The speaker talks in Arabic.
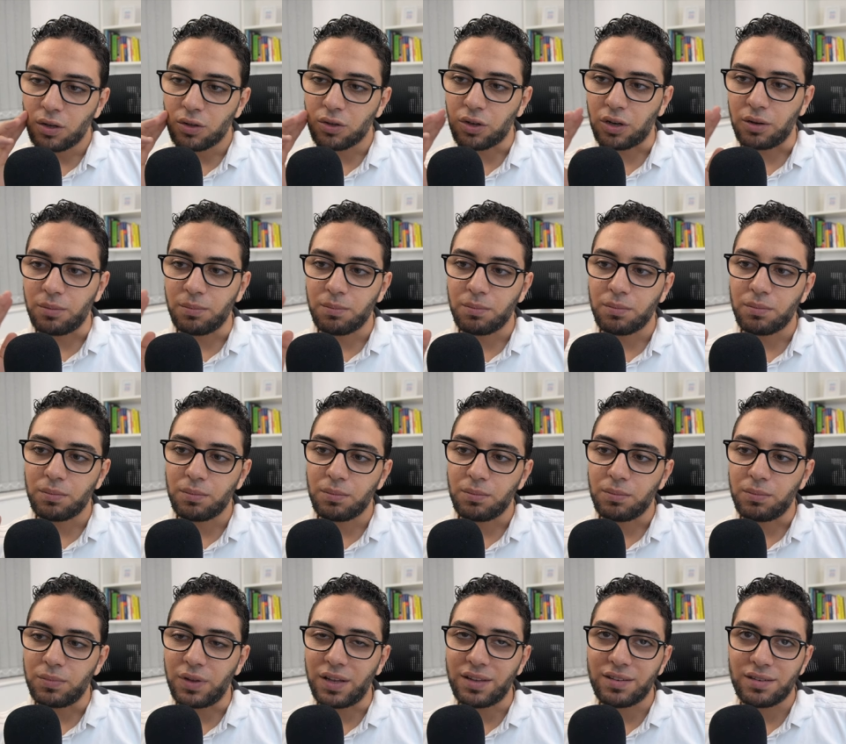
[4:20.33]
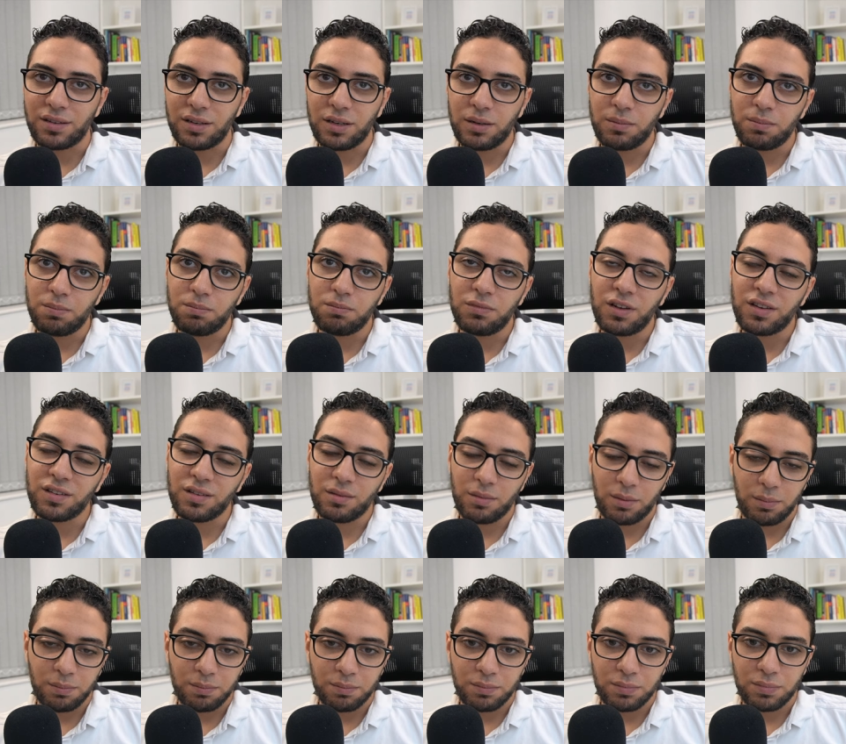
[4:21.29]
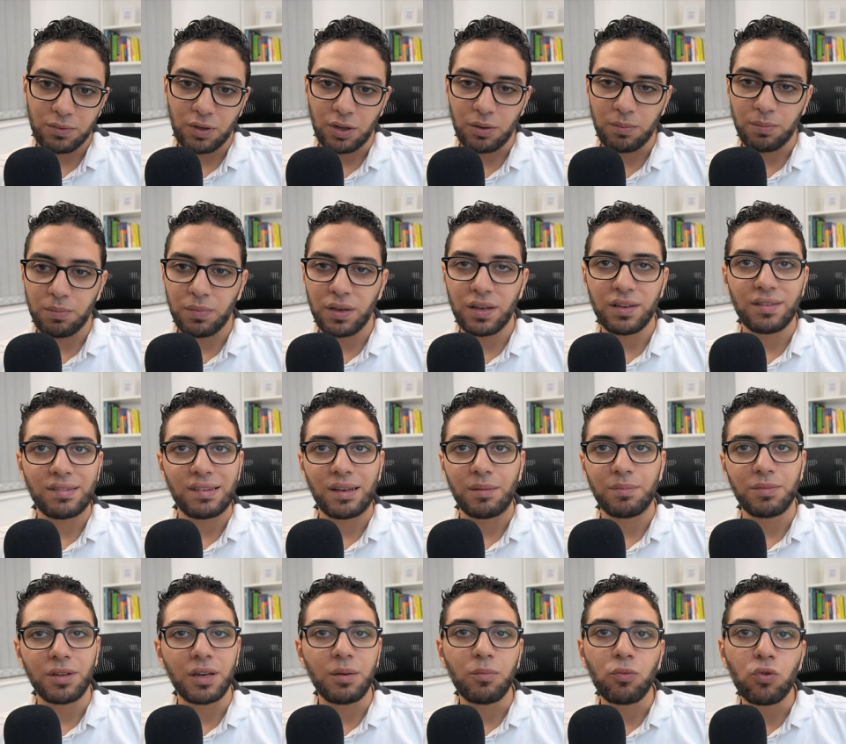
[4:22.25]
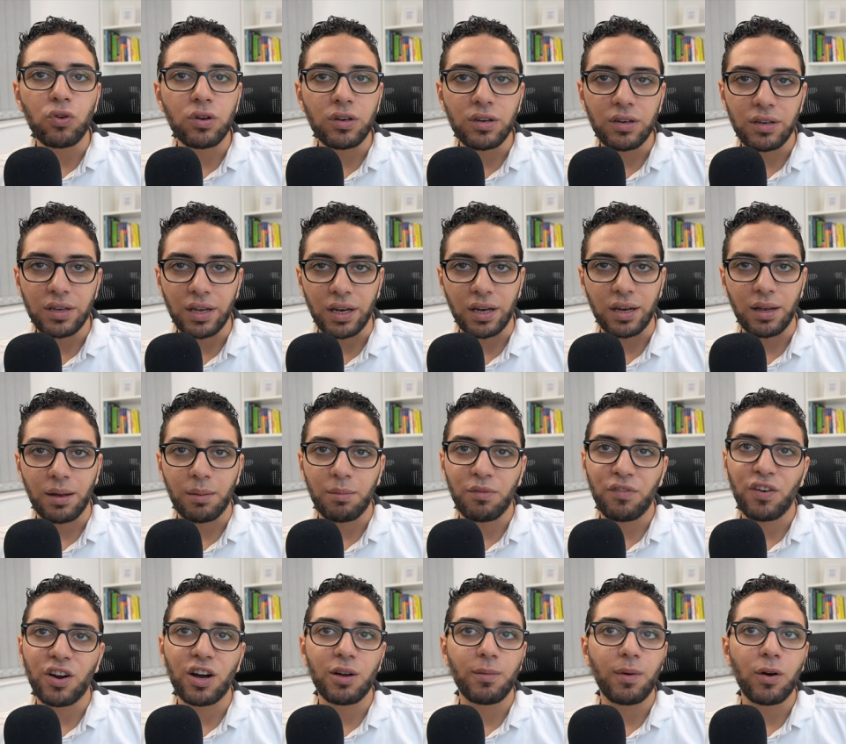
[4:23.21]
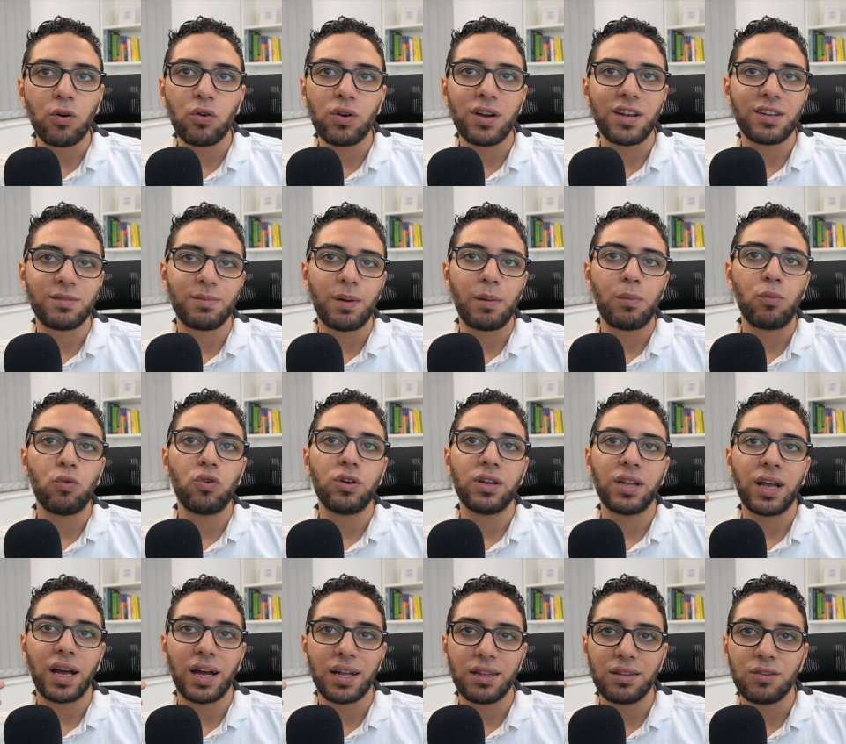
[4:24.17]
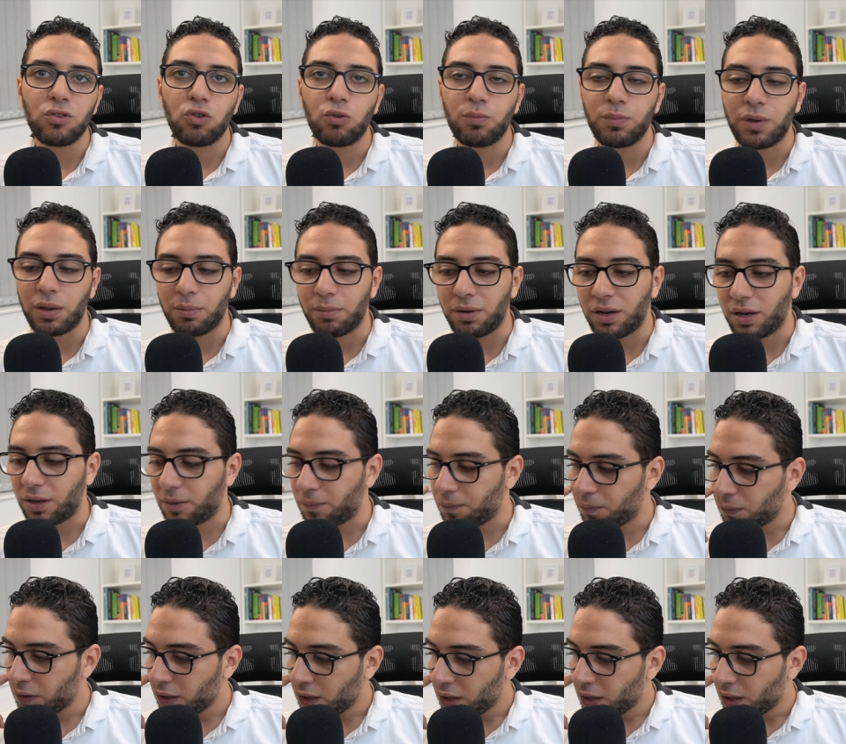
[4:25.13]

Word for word: طيب ده سبب ده سبب طيب ايه سبب تاني ممكن يعني انا بفكر مع كل الاسباب ممكن حد يكون بيعملها